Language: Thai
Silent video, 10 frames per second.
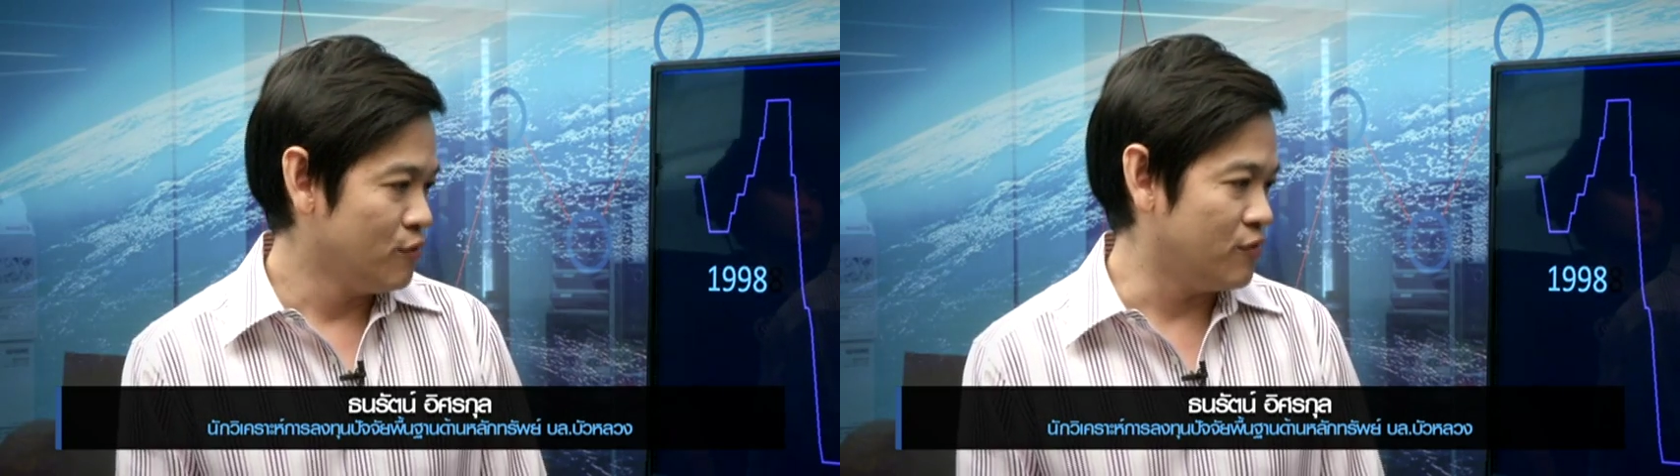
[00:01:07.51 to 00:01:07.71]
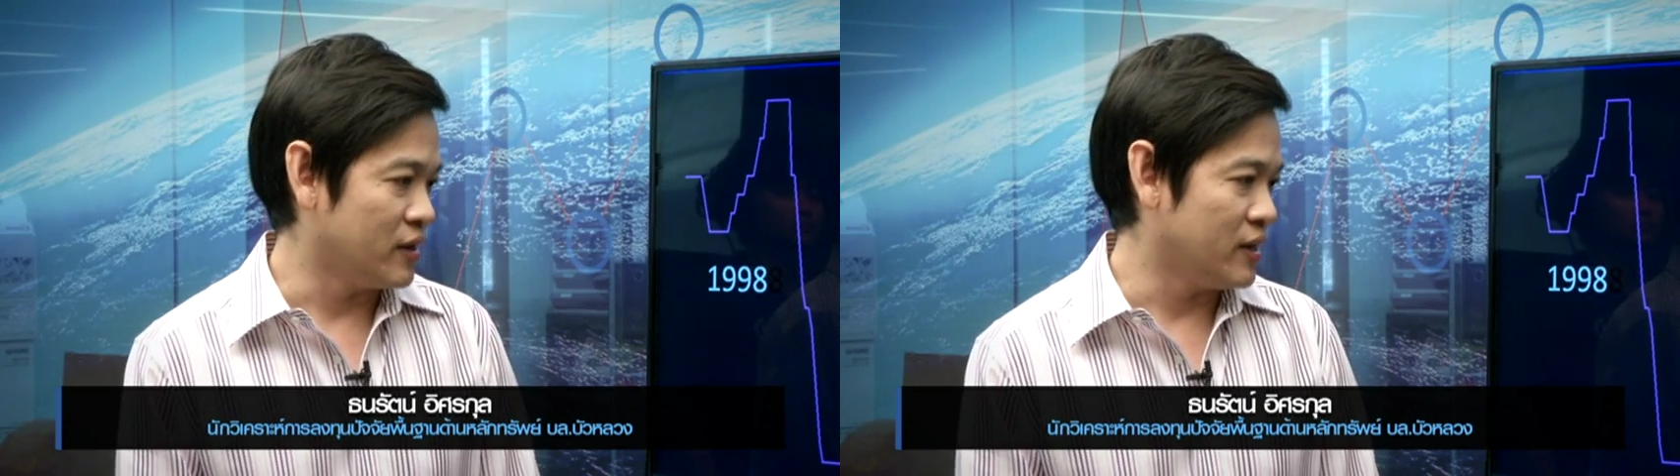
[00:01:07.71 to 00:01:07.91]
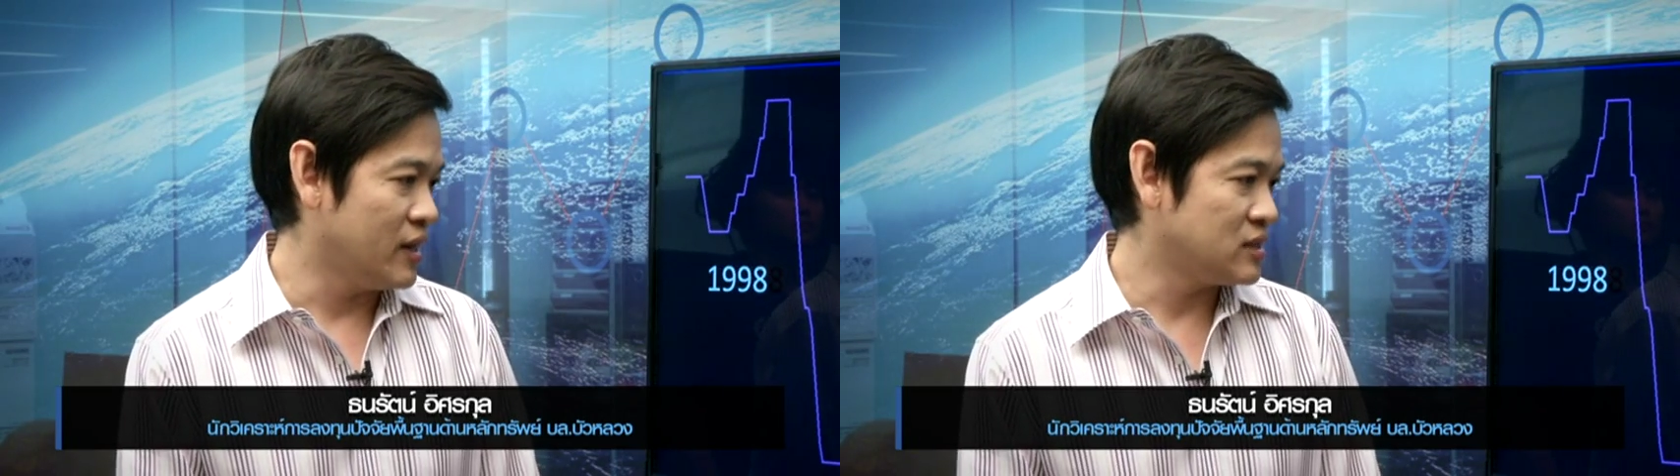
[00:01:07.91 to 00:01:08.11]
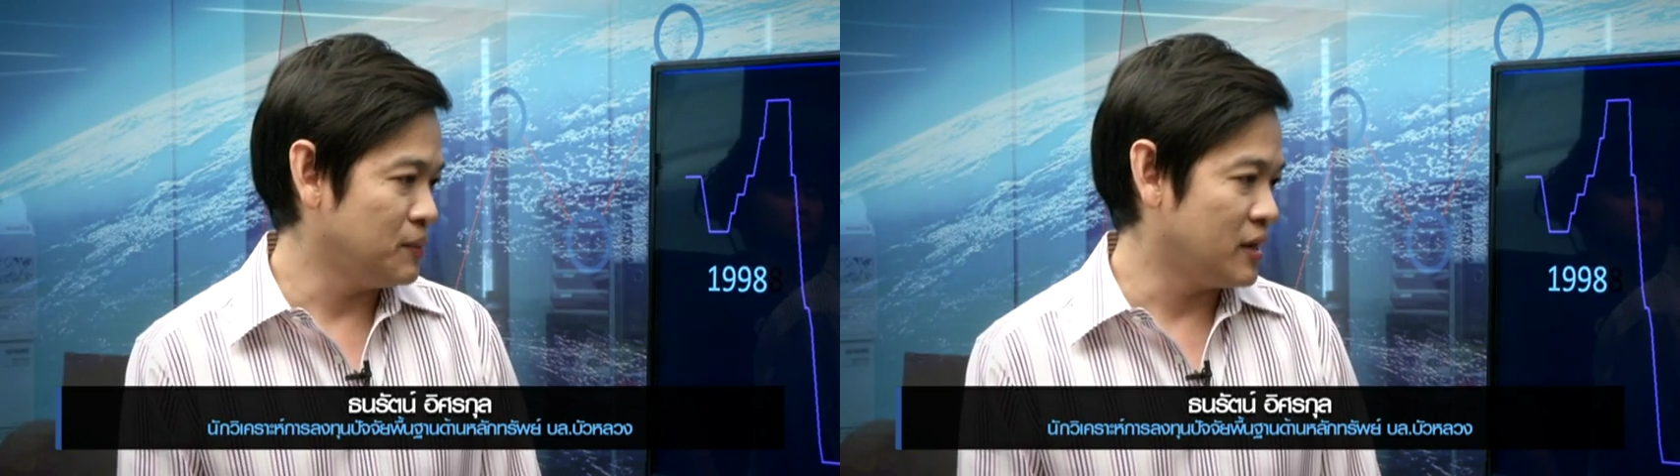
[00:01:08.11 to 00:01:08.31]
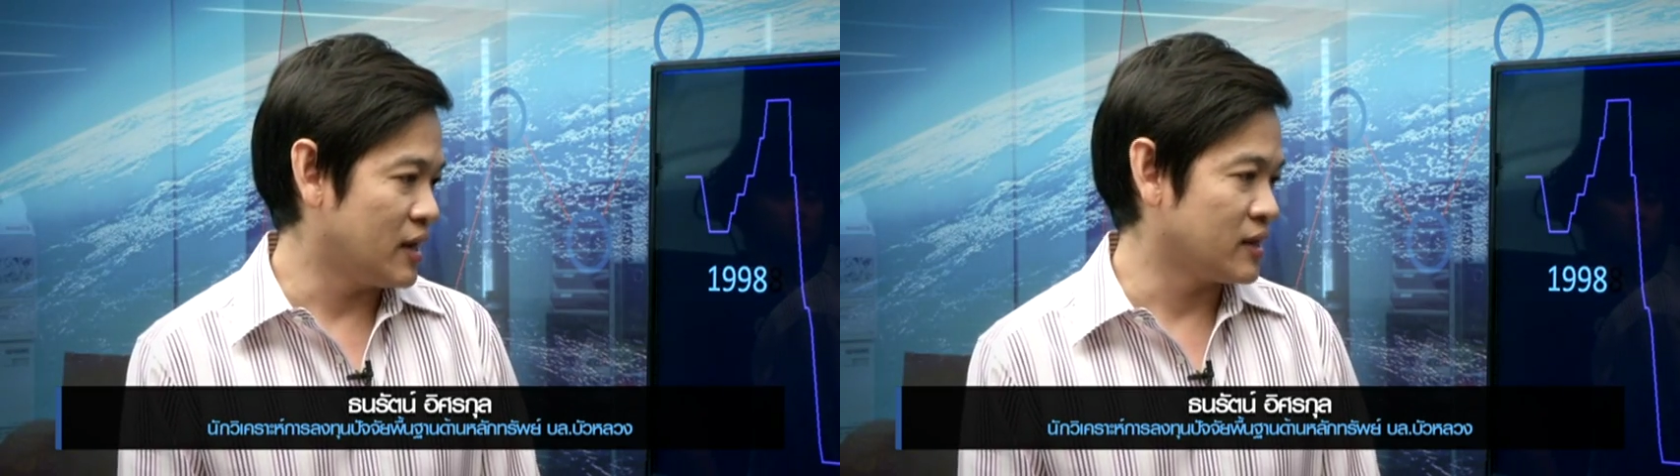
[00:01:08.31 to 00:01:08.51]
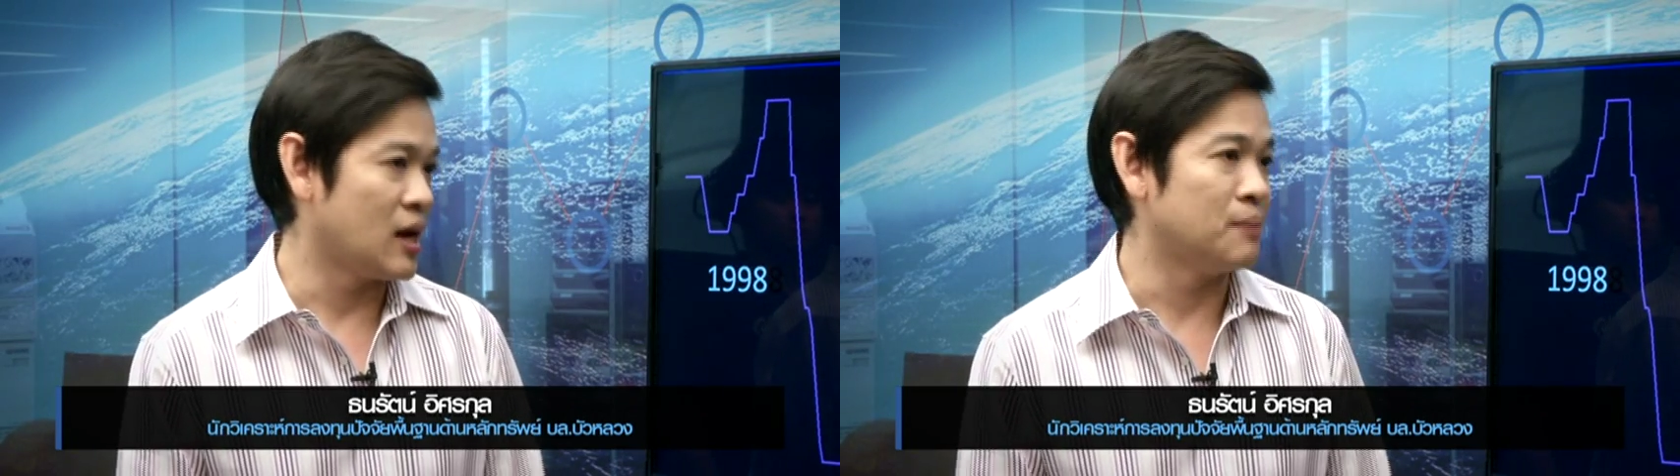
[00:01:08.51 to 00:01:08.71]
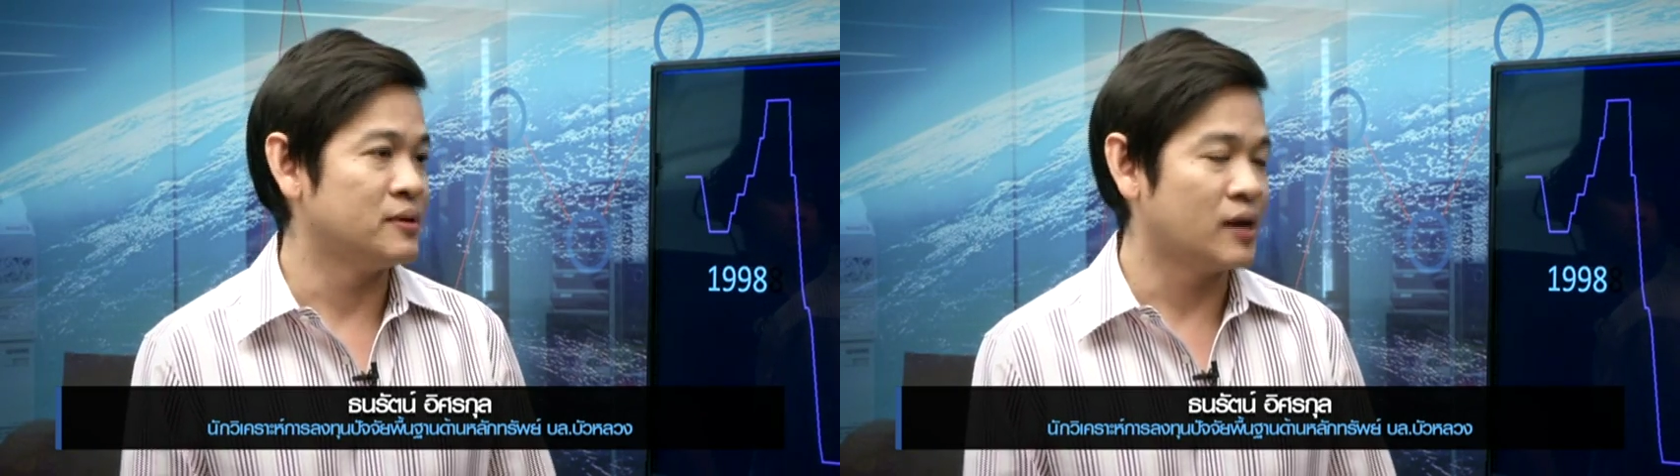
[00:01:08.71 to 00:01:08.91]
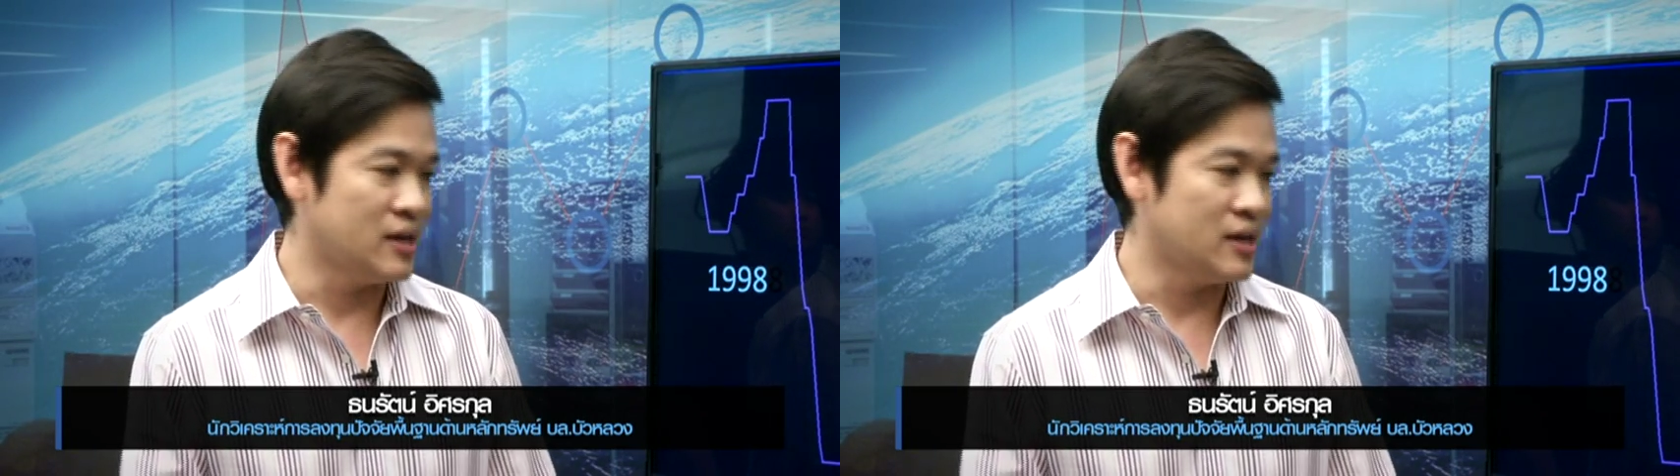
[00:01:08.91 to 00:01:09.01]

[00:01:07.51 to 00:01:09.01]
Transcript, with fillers: เฟดเนี่ยน่าจะมีการขับ